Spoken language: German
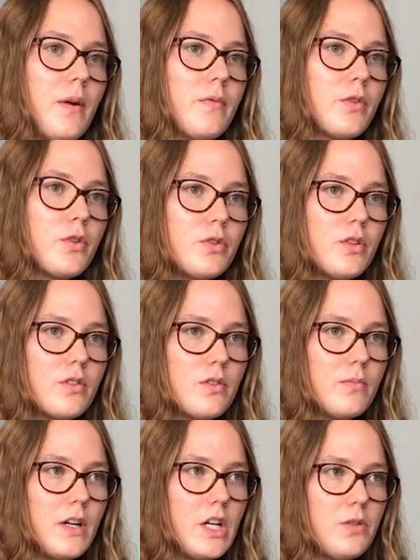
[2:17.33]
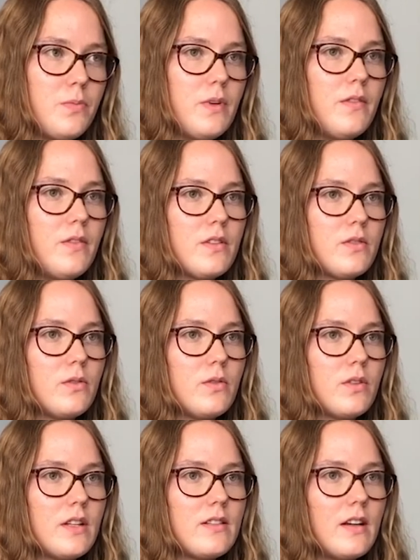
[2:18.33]
Beim Frühstück zum Beispiel wird
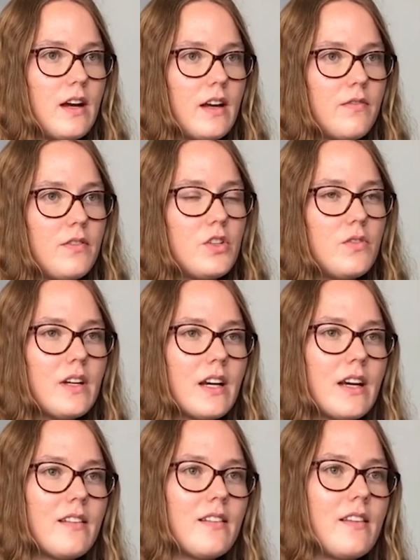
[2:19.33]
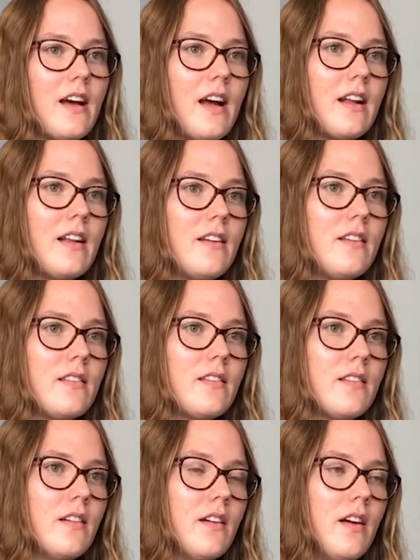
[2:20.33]
so gezeigt, wie schwierig das eigentlich
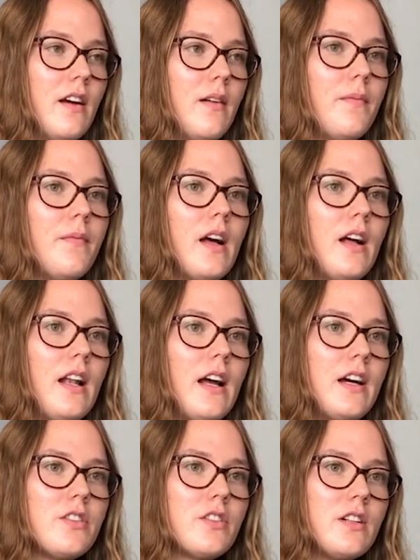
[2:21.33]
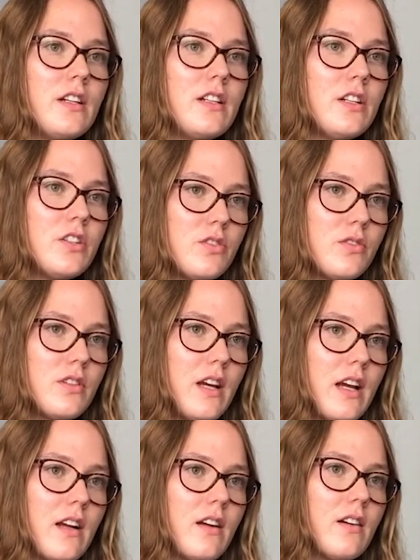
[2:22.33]
ist, ähm, allein schon den Tisch zu
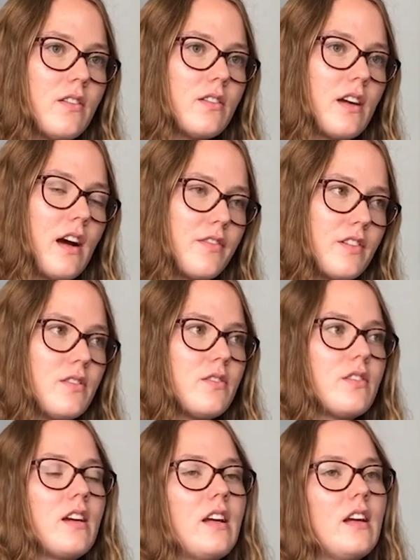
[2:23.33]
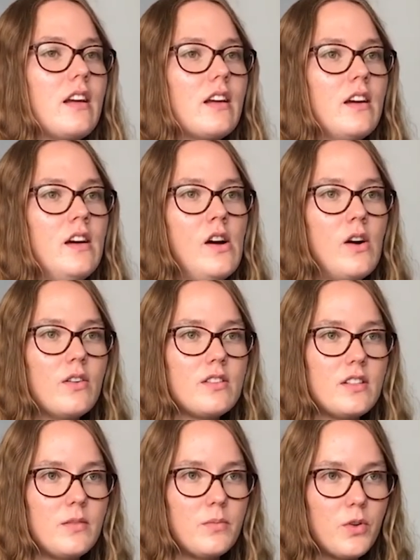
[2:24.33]
decken und Kaffee zu trinken
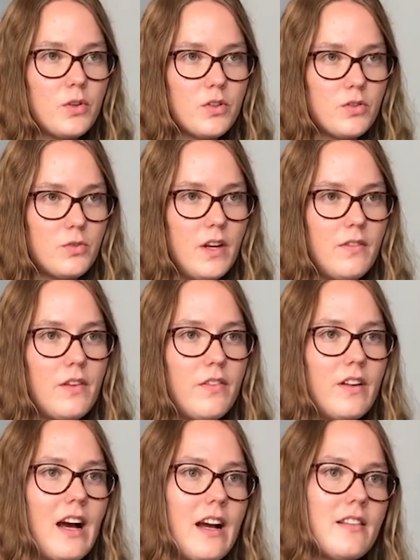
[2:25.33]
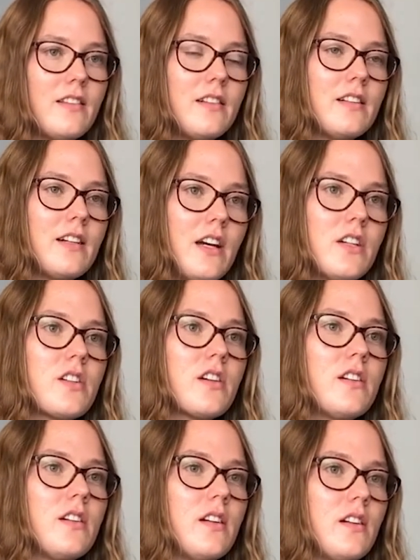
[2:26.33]
und sich ein Brot zu schmieren, wie viele einzelne
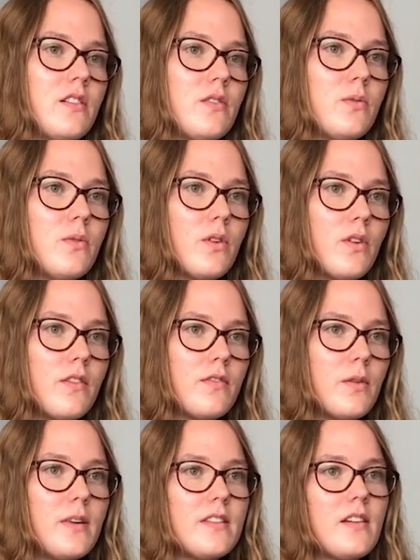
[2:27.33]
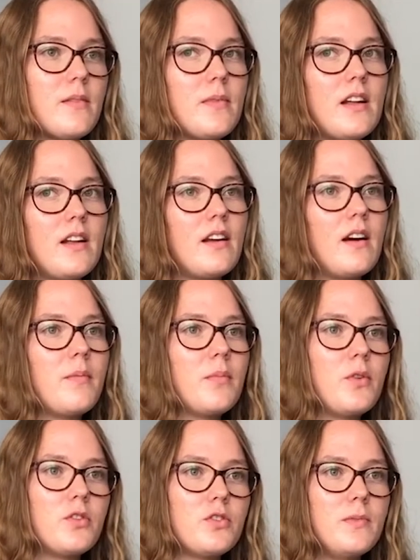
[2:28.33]
Teilschritte da dazugehören, wo man selber denkt, ja,
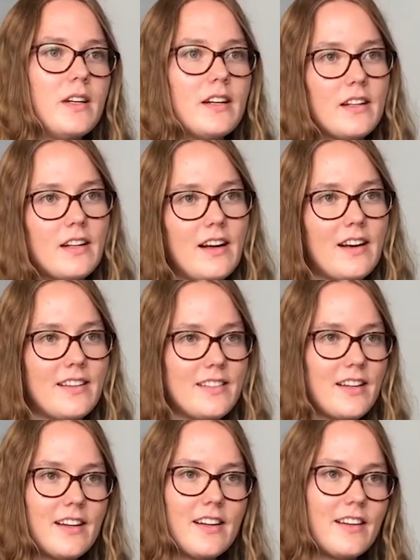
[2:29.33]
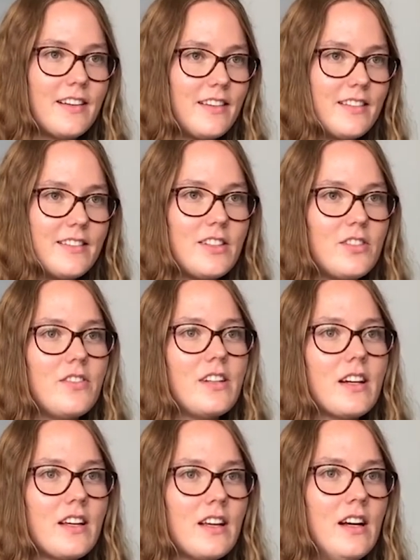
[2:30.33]
Brot schmieren, klare Sache, ist nicht
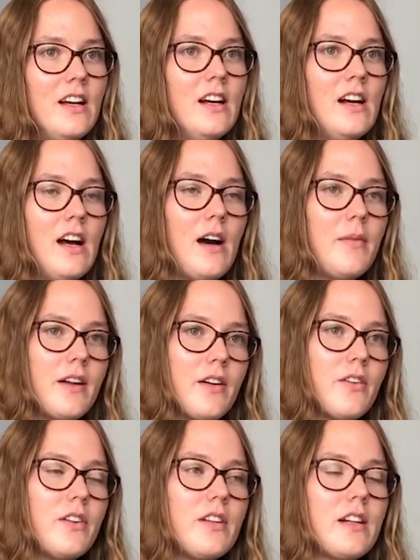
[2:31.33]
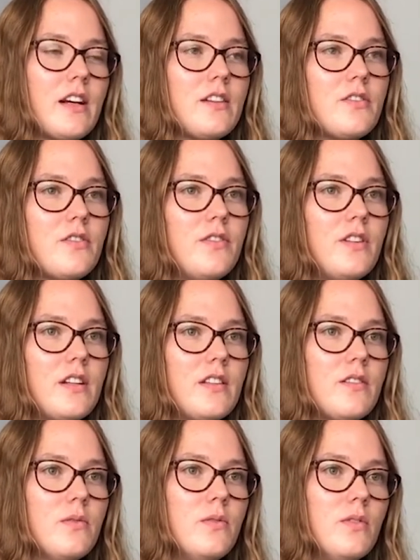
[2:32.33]
schwierig, aber da gehört halt ganz schön viel
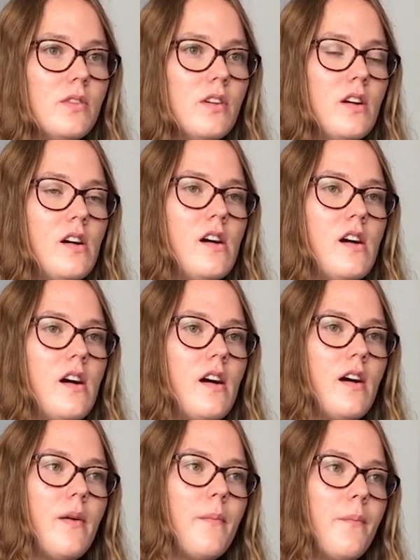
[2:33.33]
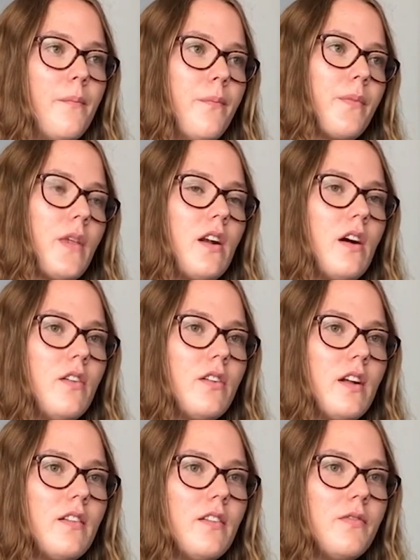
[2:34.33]
dazu. Ähm, genau,
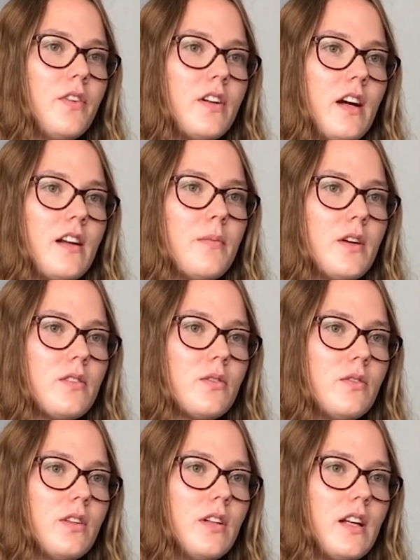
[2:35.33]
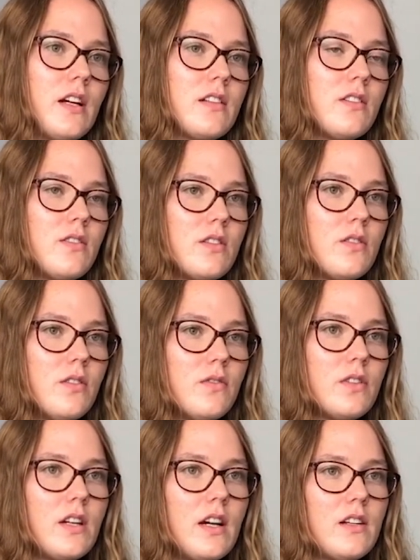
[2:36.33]
und dann wird halt immer so, je nach
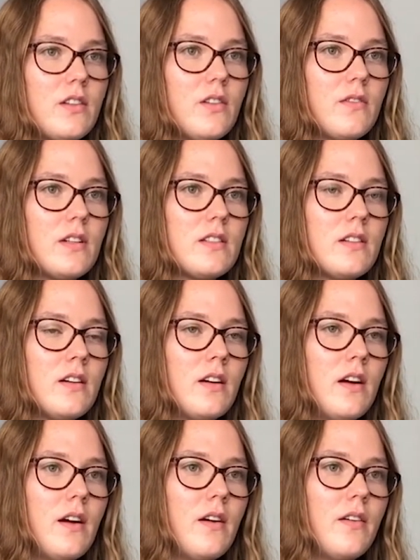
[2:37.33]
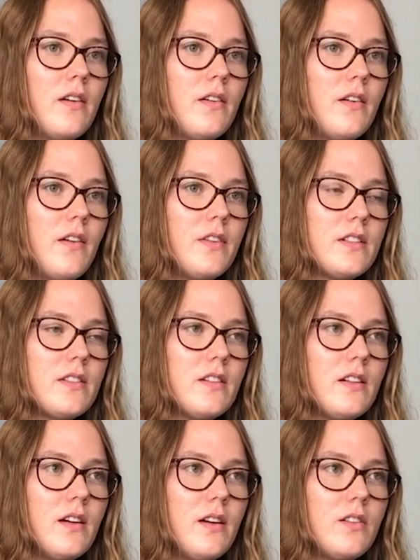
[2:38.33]
Situation, wird halt irgendwas, äh, was
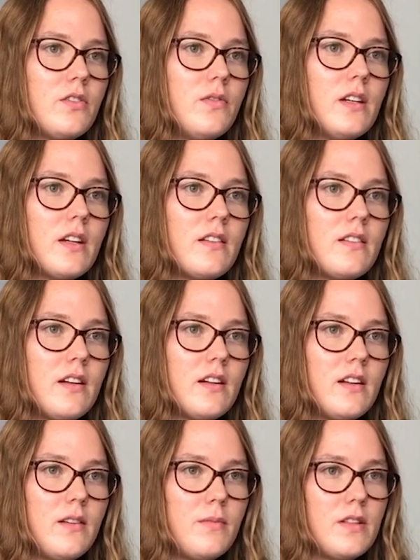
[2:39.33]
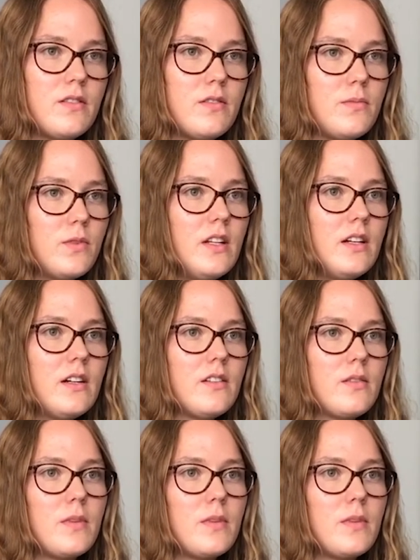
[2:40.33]
äh, schwierig ist an der Demenz simuliert.